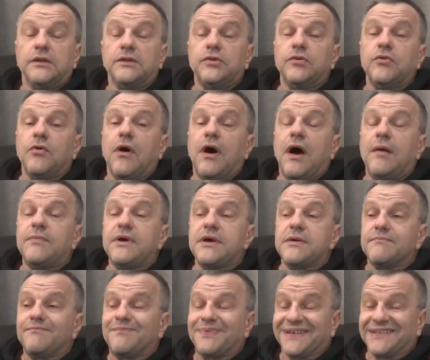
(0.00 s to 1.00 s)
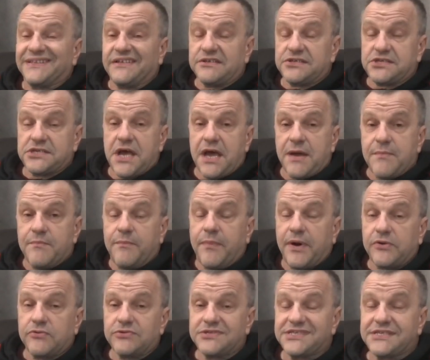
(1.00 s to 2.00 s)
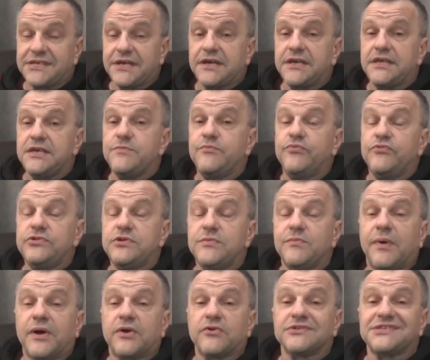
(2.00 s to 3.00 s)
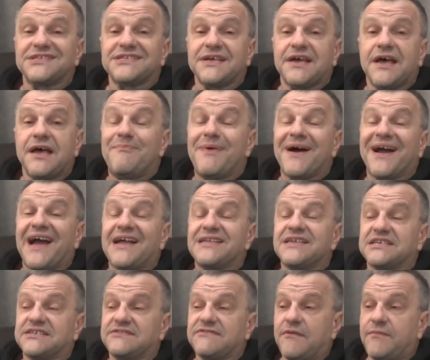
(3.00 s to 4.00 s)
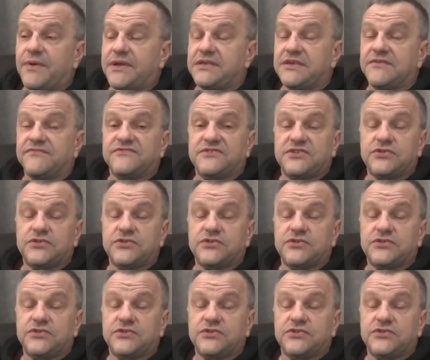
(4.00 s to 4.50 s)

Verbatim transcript: Ну а мы продолжаем бороться и будем бороться, пока не освободим